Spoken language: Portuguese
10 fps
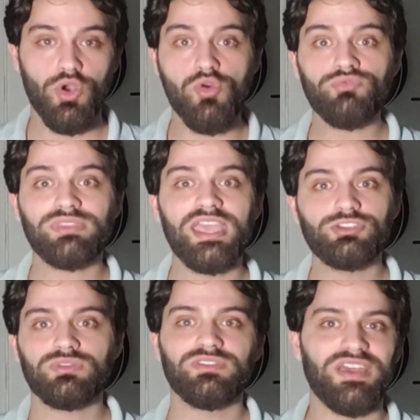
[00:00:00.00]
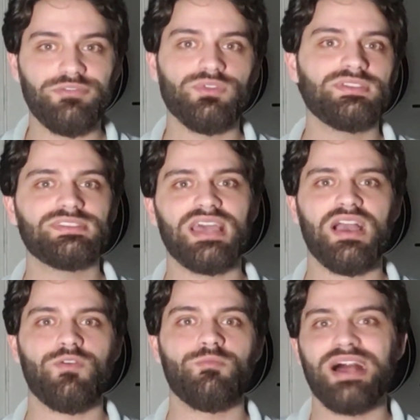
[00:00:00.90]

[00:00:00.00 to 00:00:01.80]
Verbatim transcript: contexto que vai influenciar com